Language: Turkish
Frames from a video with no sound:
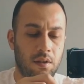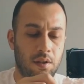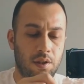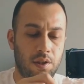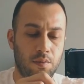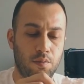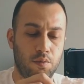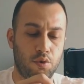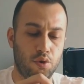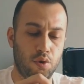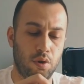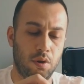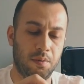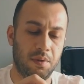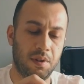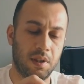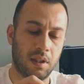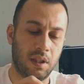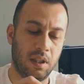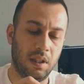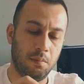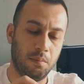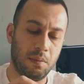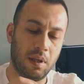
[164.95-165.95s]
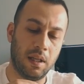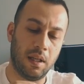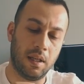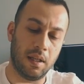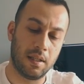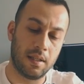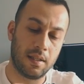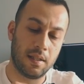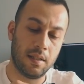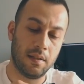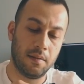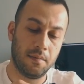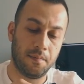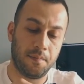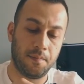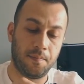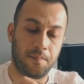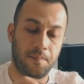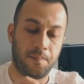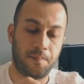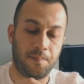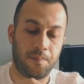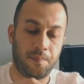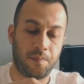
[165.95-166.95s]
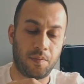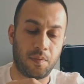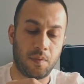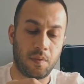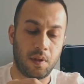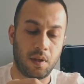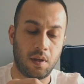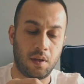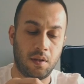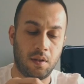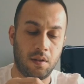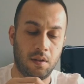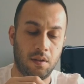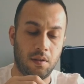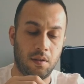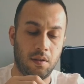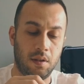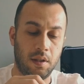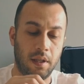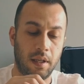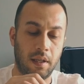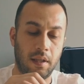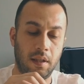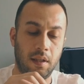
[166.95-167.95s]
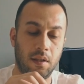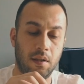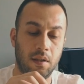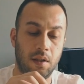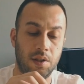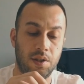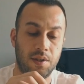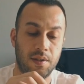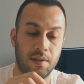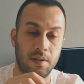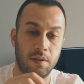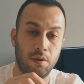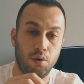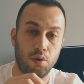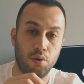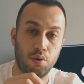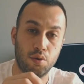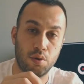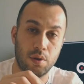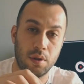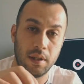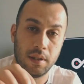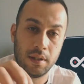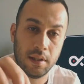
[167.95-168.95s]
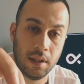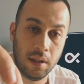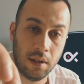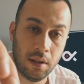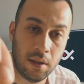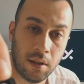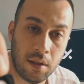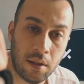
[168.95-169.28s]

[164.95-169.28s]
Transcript: Şimdi şöyle bir takayım ben lensi. Direkt açısını görün zaten.